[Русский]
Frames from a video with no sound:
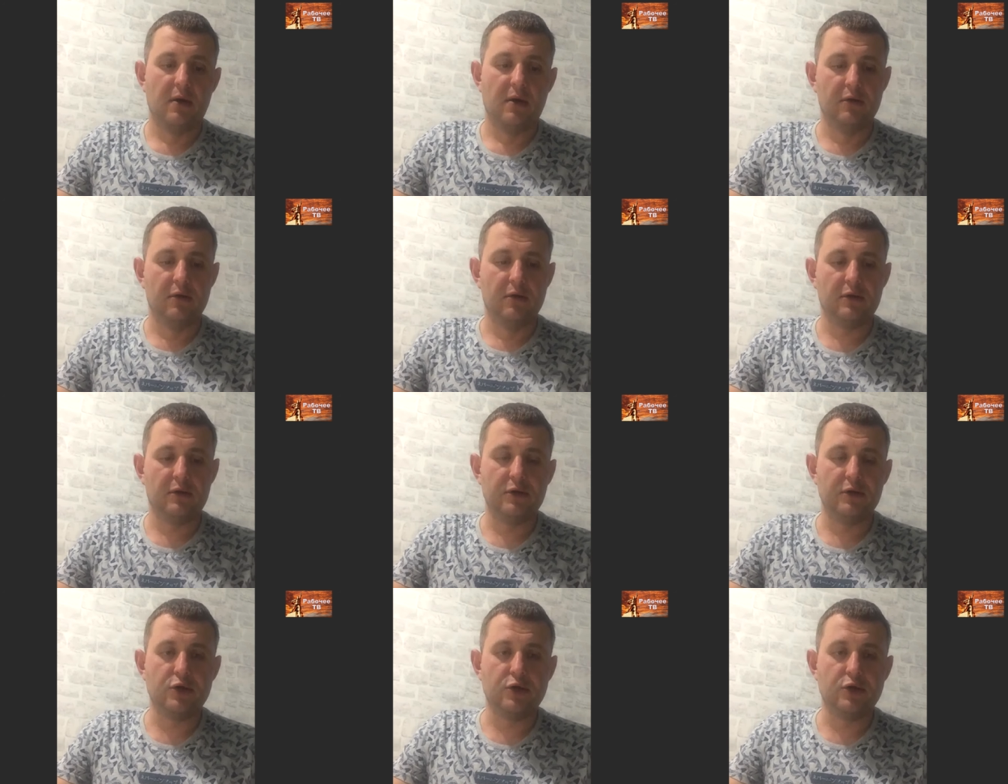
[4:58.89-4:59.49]

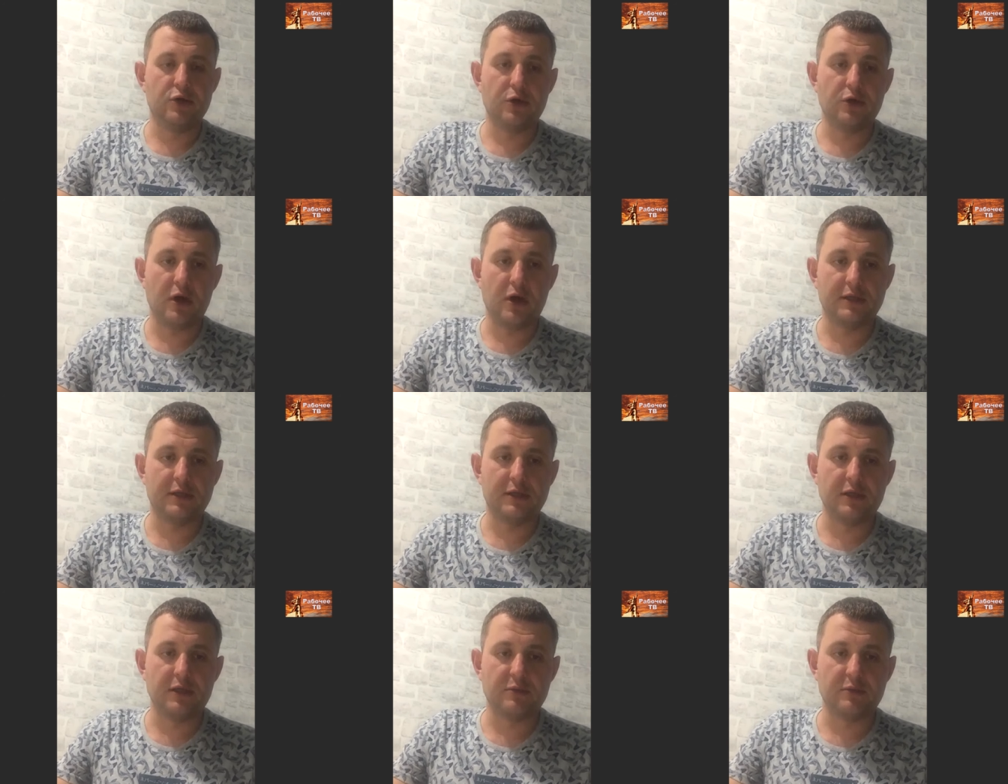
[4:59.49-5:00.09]
Вот еще
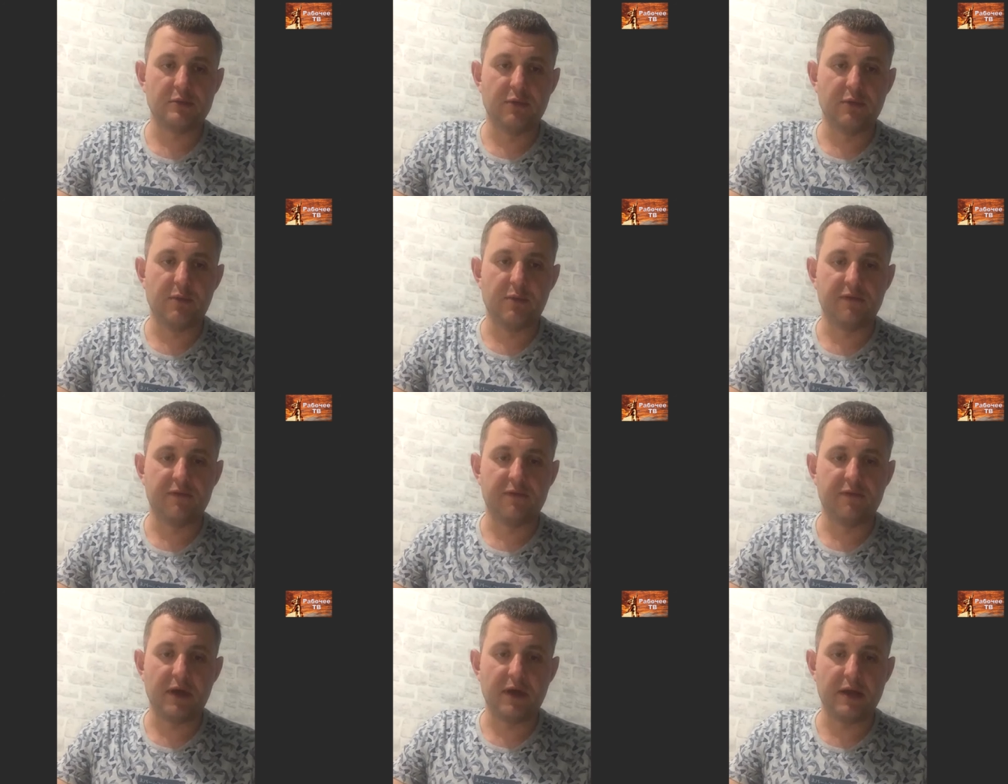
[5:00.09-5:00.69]
хотелось бы
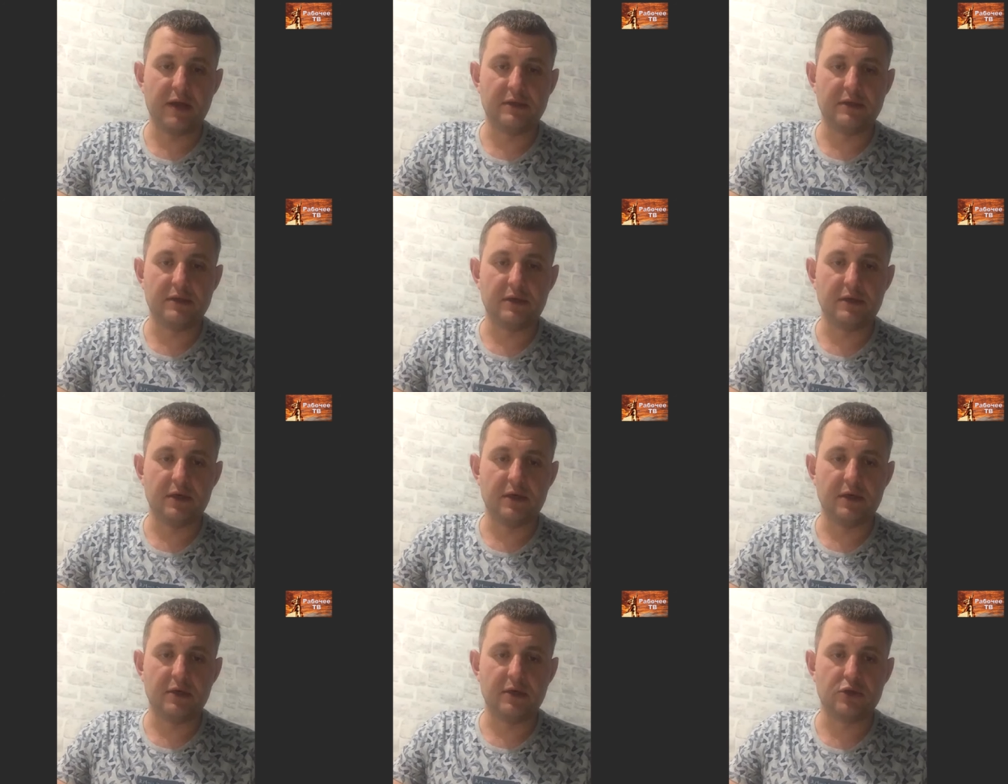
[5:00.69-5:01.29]
повторить,
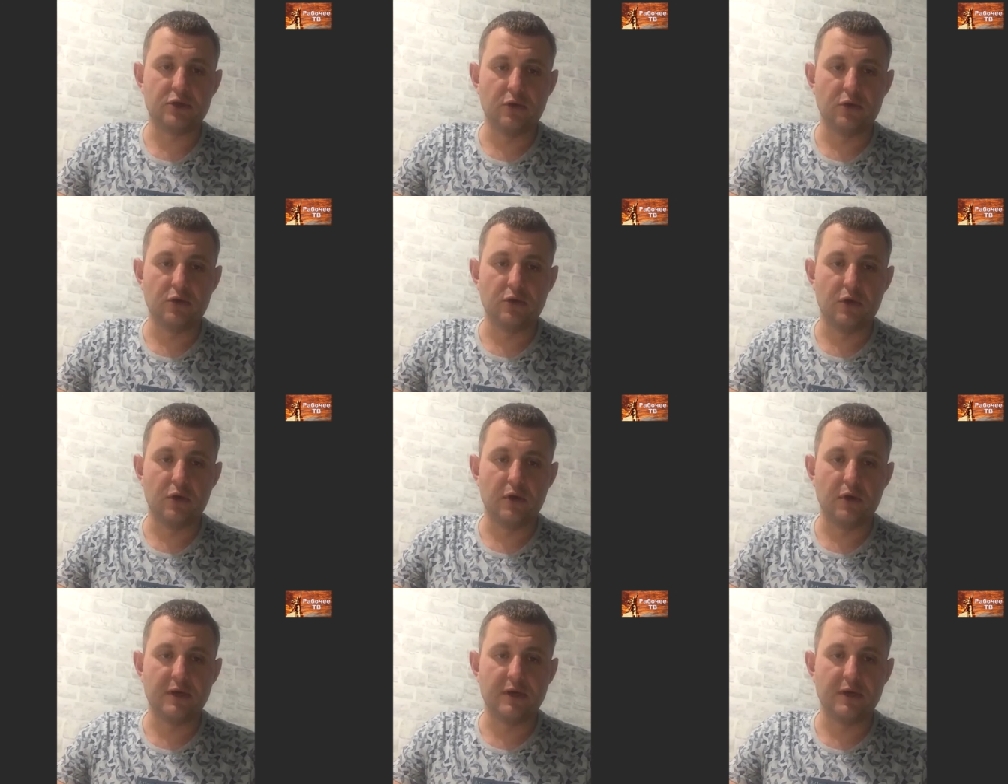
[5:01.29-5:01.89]
э,
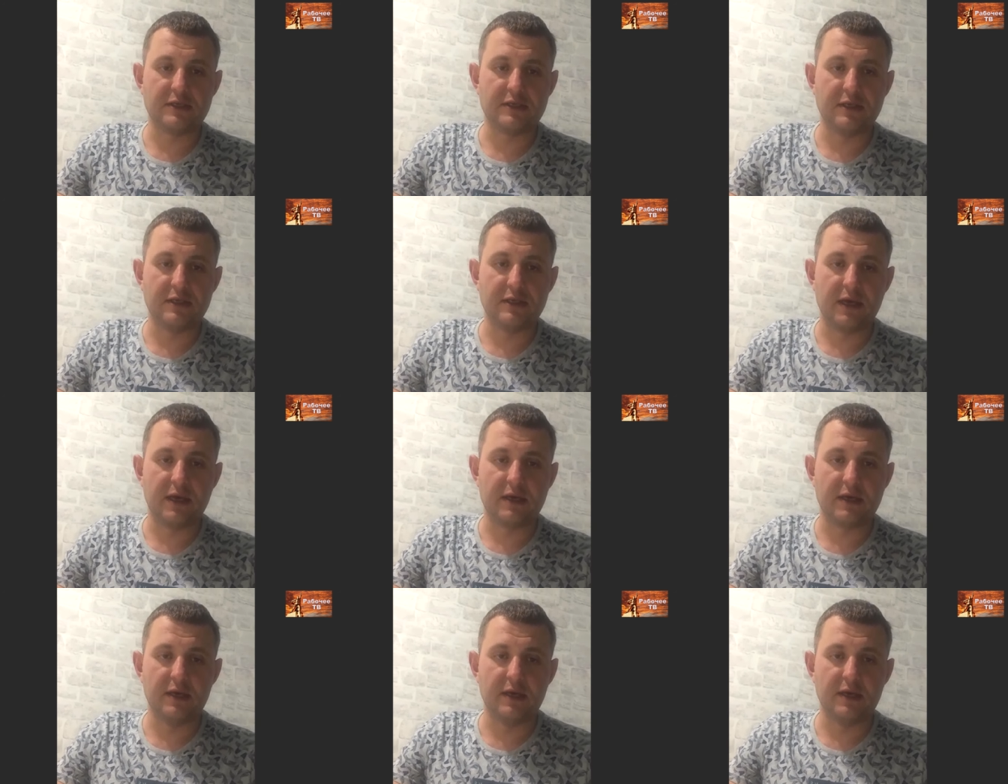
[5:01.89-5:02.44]
что если